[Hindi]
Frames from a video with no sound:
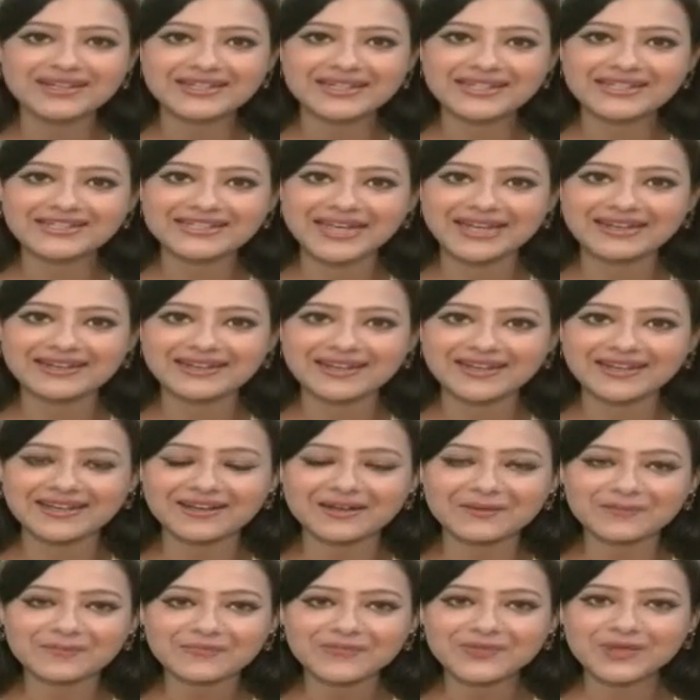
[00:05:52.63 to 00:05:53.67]
डिज़ाइन
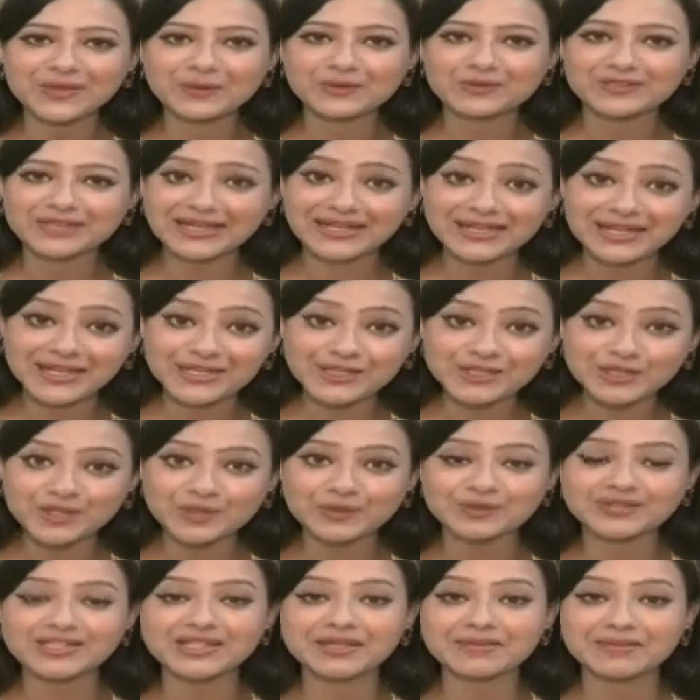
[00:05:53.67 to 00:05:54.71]
किया उसका नेचर
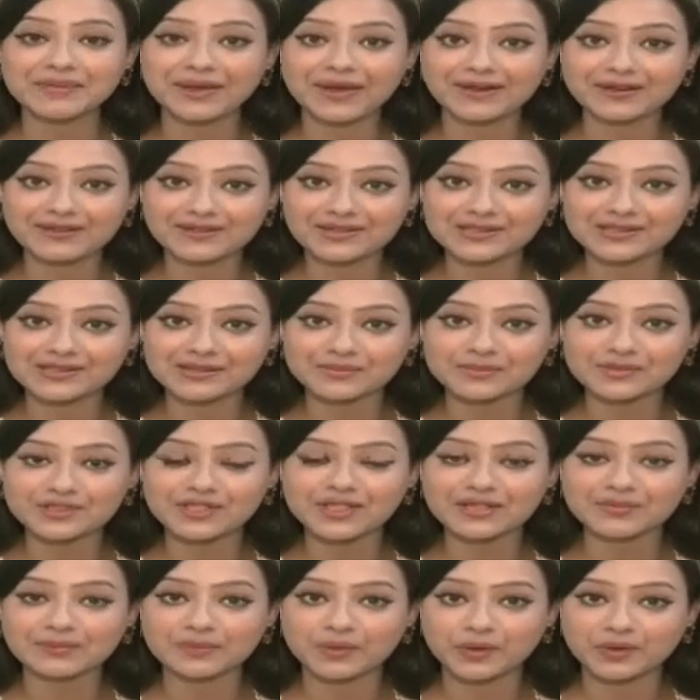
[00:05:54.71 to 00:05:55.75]
उसकी मैनरिज्म
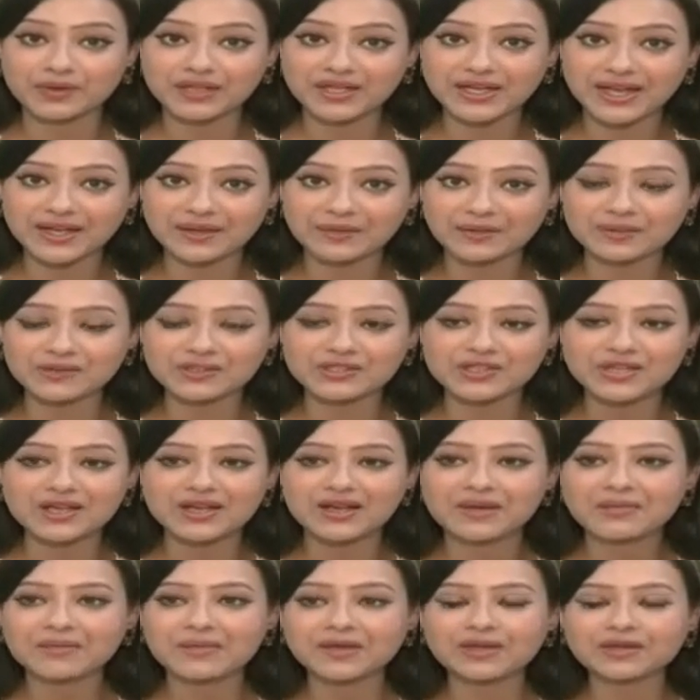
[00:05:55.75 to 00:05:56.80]
उसकी बॉडी लैंग्वेज
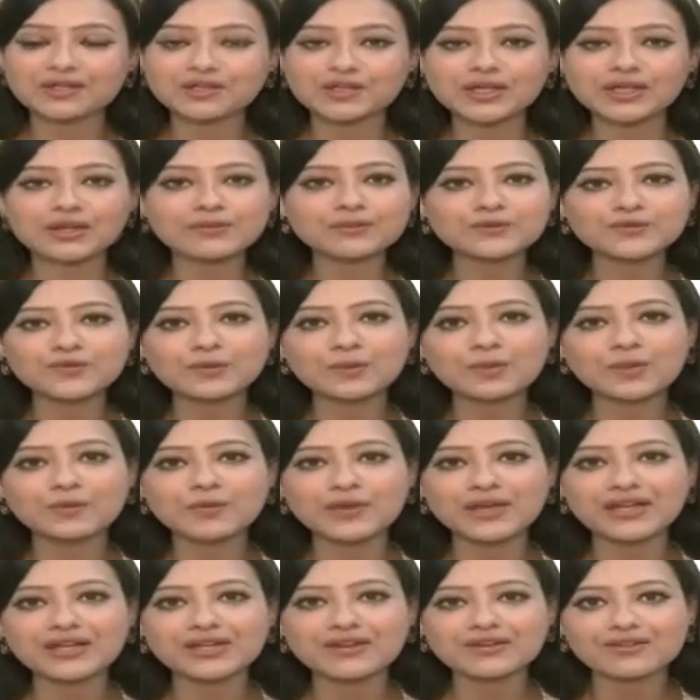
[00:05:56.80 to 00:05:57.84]
बिकॉज शी कम्स फ्रॉम अ
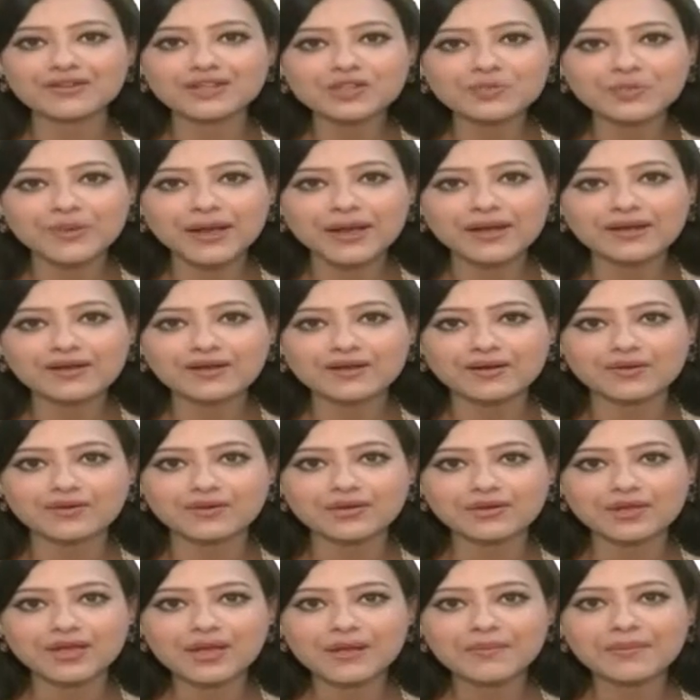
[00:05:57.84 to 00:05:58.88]
वेरी रिच
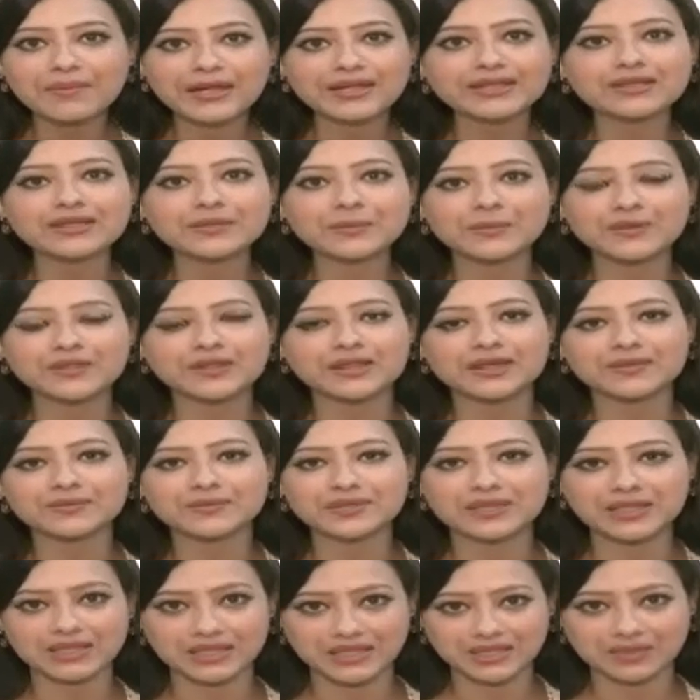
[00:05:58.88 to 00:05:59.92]
बैकग्राउंड महेंद्र प्रताप
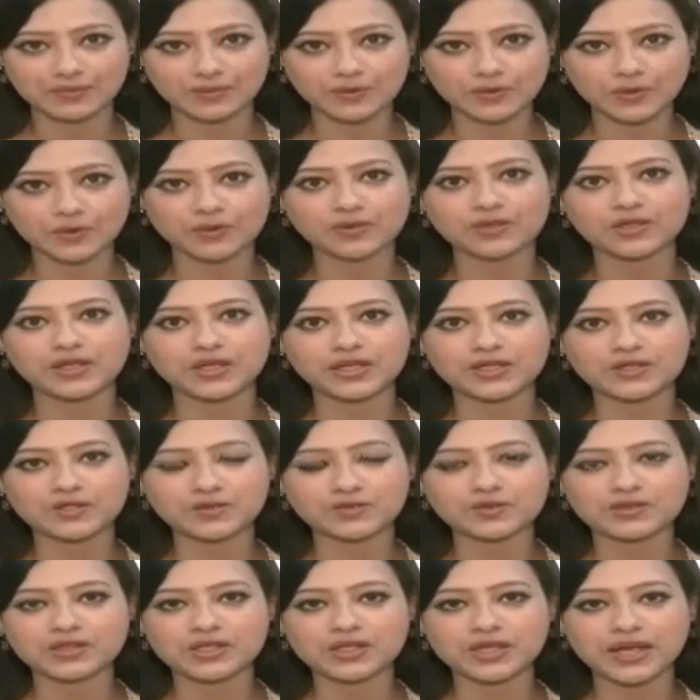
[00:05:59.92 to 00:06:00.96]
सिंह की वो डॉटर है
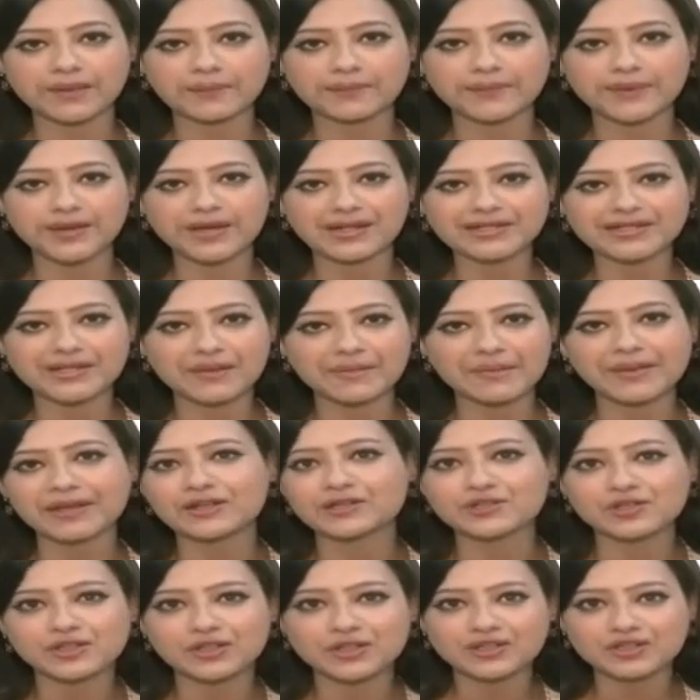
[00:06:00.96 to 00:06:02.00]
जो जिनका एक बड़ा सा
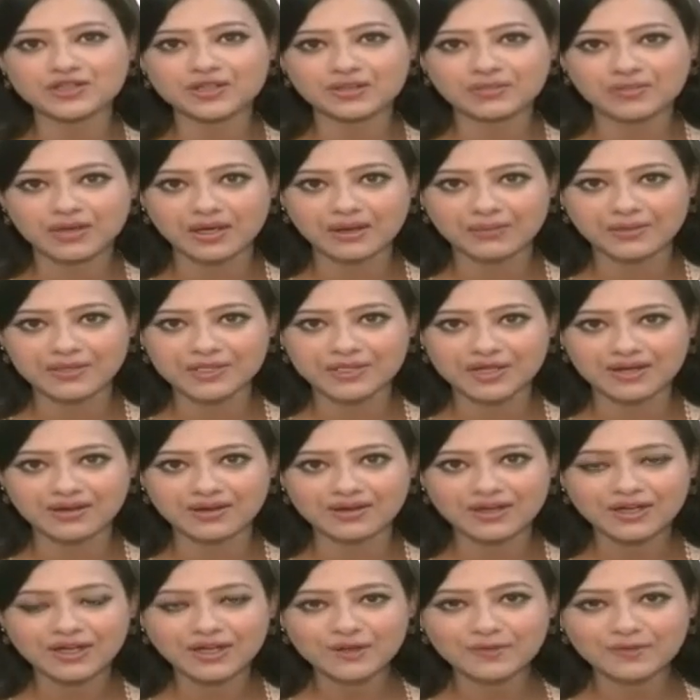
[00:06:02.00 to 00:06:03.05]
मैंशन है शिमला में जहाँ